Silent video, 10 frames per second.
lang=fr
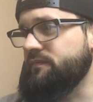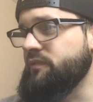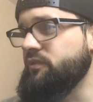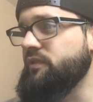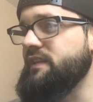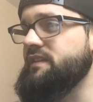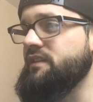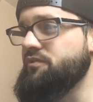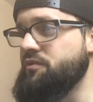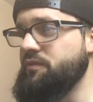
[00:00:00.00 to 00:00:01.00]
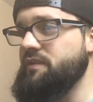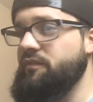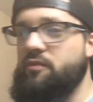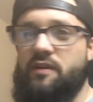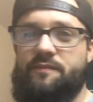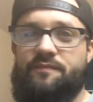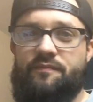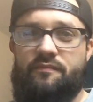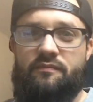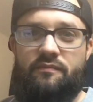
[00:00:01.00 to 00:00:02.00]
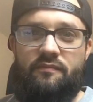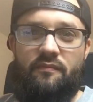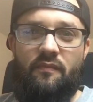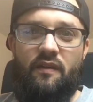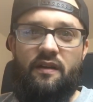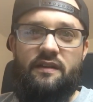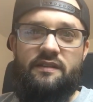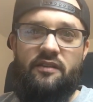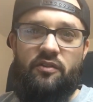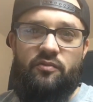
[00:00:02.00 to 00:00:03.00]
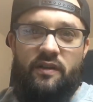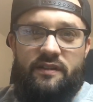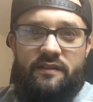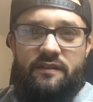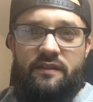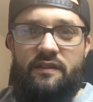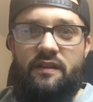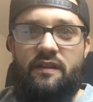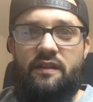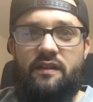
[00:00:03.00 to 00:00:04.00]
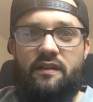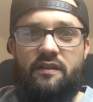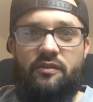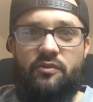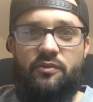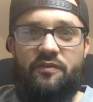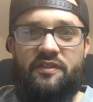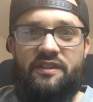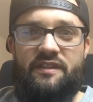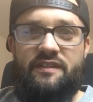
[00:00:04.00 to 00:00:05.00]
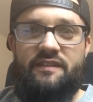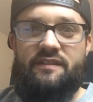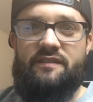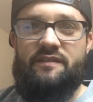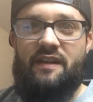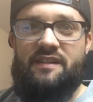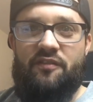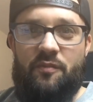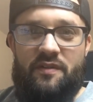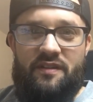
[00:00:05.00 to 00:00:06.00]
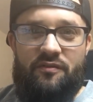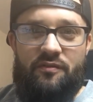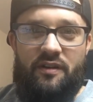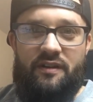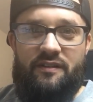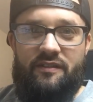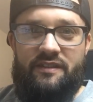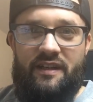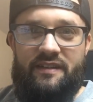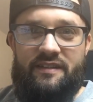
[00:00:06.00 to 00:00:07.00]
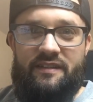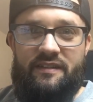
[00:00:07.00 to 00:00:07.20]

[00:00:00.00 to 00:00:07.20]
Yo, Donatien, jus, ça va quoi Salut Antoine. Yo, Duo Fishing. Ah, ça fait plaisir de vous voir en direct.